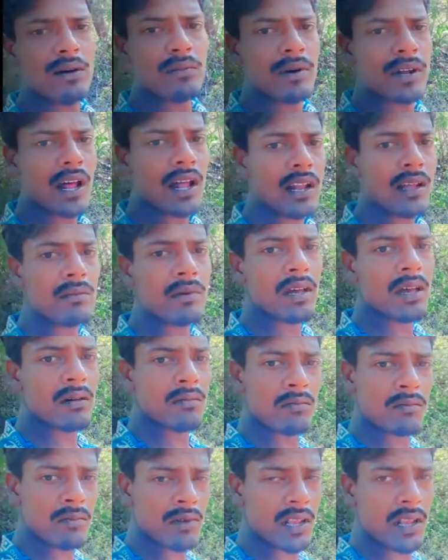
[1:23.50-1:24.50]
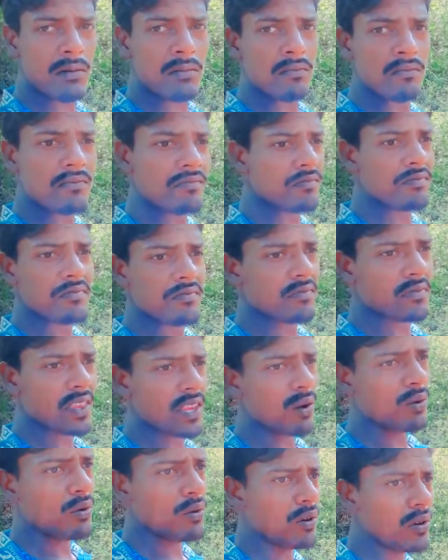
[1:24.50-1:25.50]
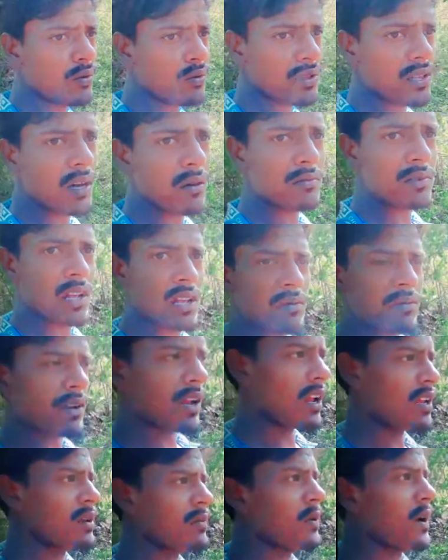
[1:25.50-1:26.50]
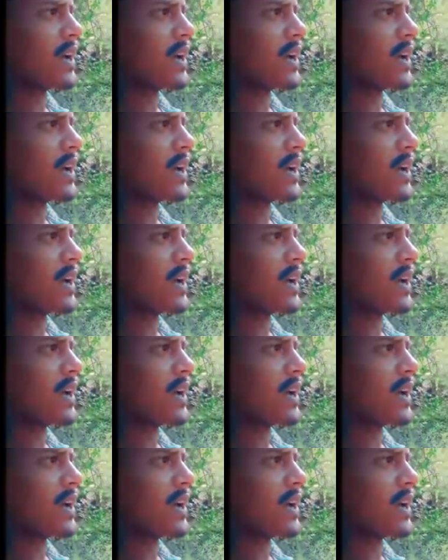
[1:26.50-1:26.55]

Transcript: और बनाने में हम मतलब उतना हम जल्दी बना नहीं